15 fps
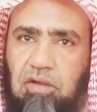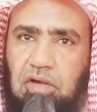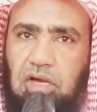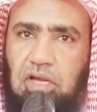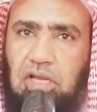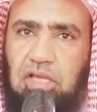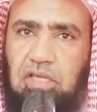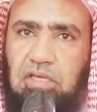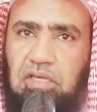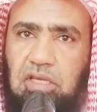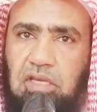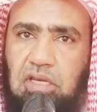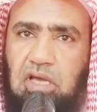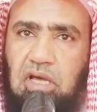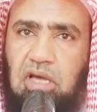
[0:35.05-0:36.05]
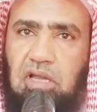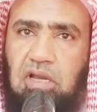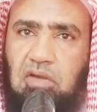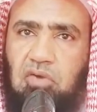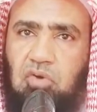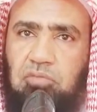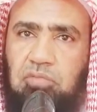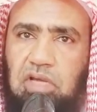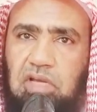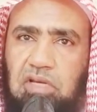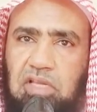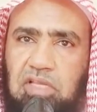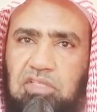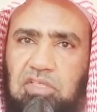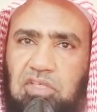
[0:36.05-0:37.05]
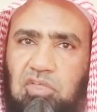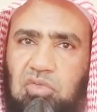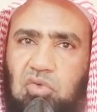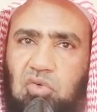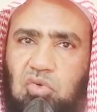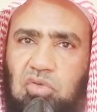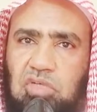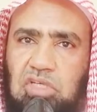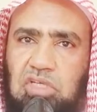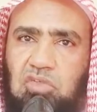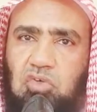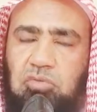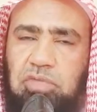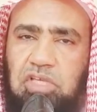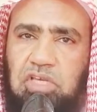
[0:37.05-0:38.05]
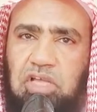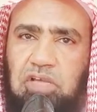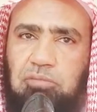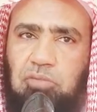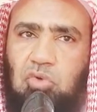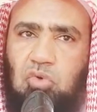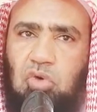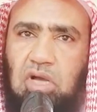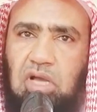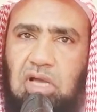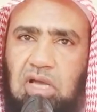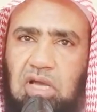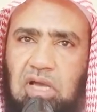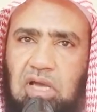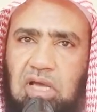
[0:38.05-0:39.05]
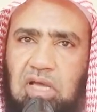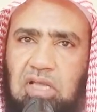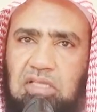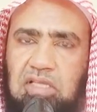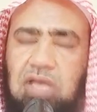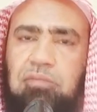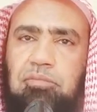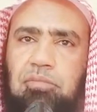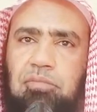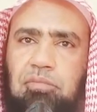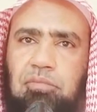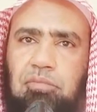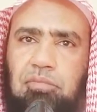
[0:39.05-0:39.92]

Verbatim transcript: قال إن ناركم التي يوقد منها ابن آدم